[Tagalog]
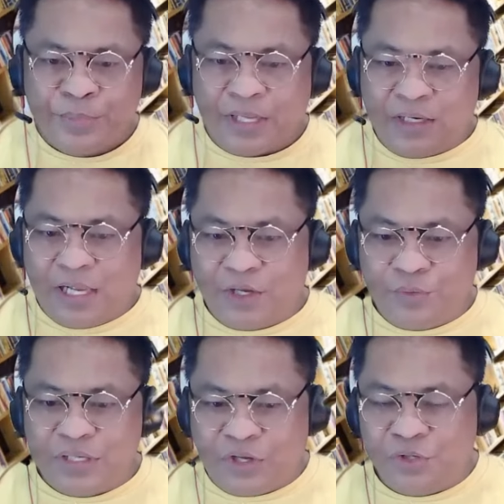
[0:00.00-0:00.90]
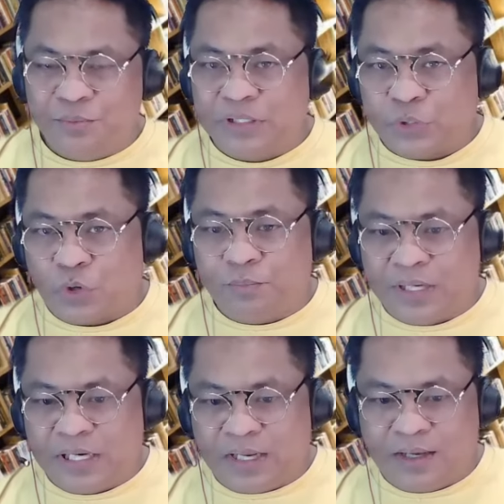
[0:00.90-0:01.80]
eh. Ang gagawin ngayon, yung mga
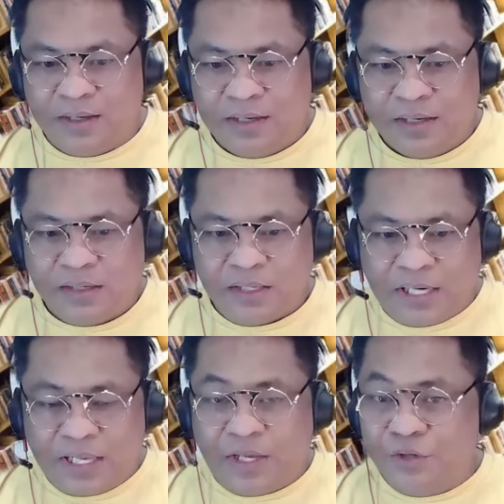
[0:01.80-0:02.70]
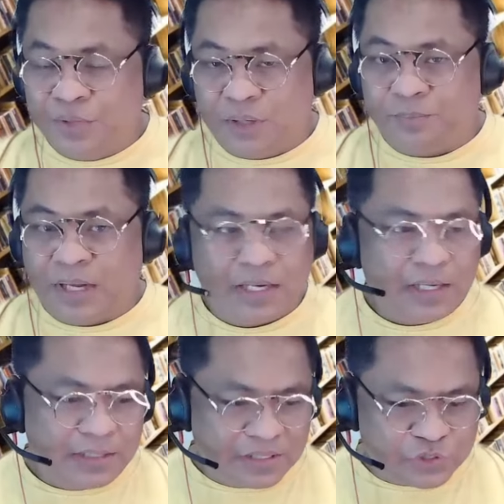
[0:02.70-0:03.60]
tropa nila, ilalagay yung mga
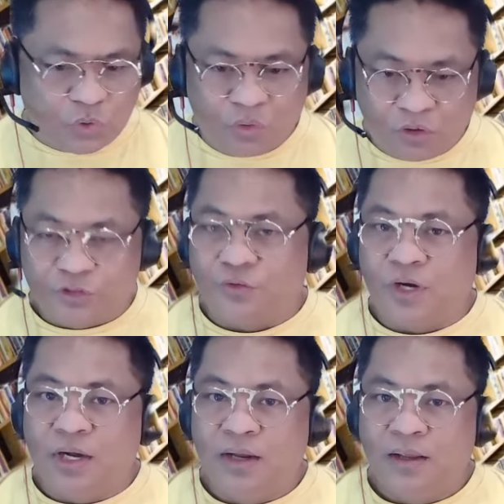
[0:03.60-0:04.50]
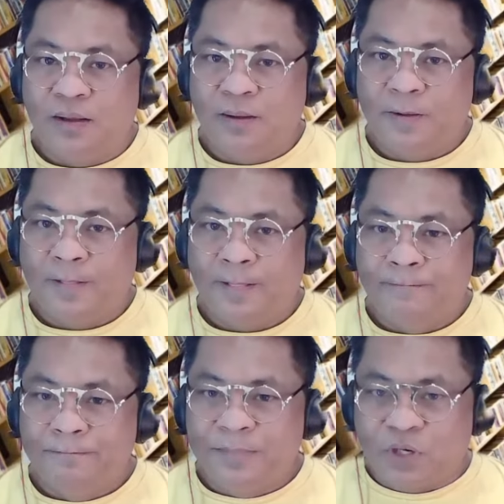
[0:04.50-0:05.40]
pangalan as co-author.
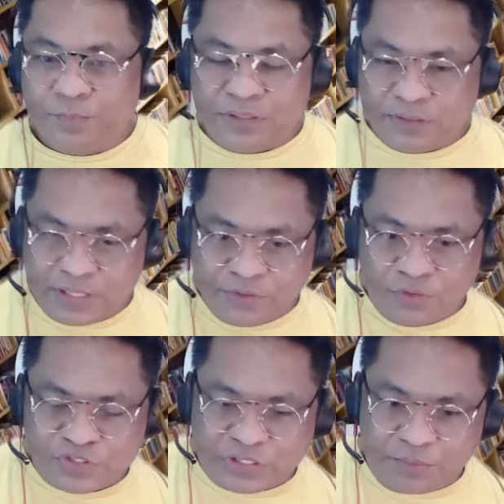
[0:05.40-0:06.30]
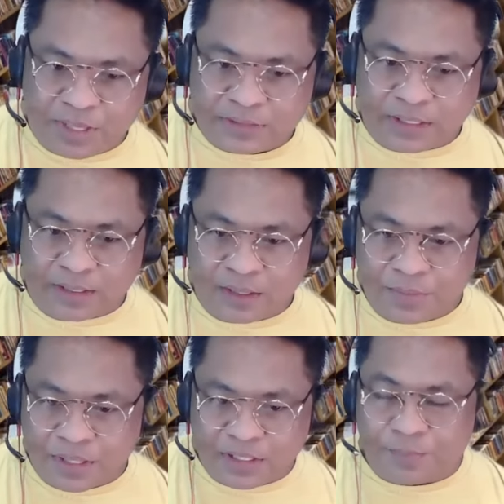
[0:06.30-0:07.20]
Pero pagdating dun sa debate,
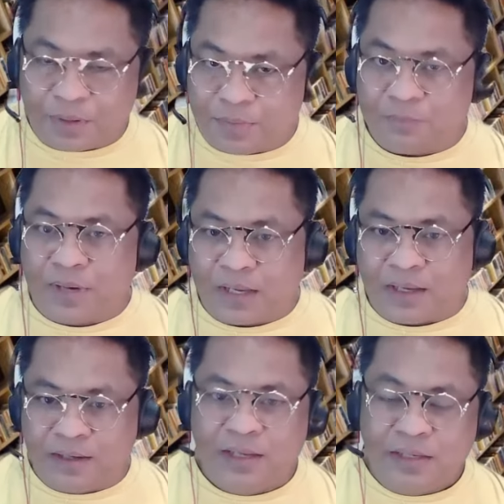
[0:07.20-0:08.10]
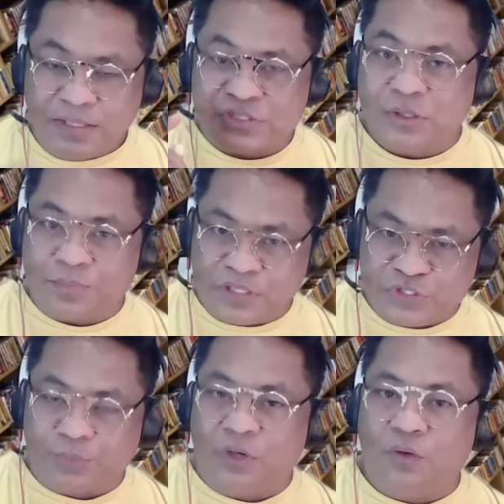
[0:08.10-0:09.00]
ang makikipagbakbakan is the
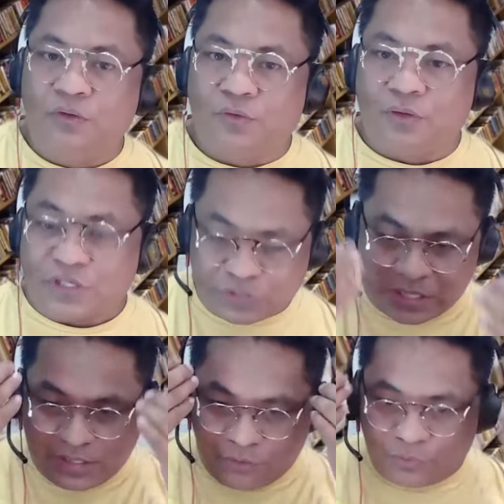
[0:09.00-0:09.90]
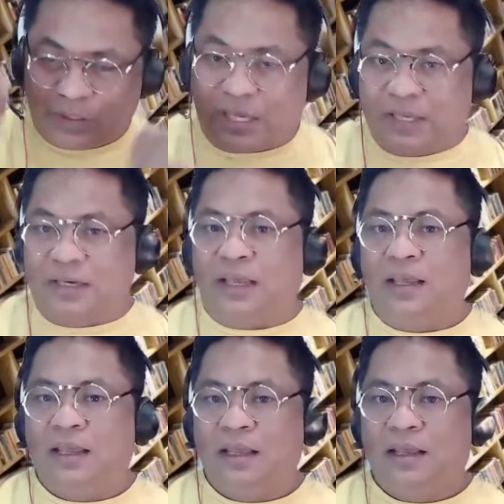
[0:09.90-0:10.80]
principal author. Kasi kanyang utak yan eh.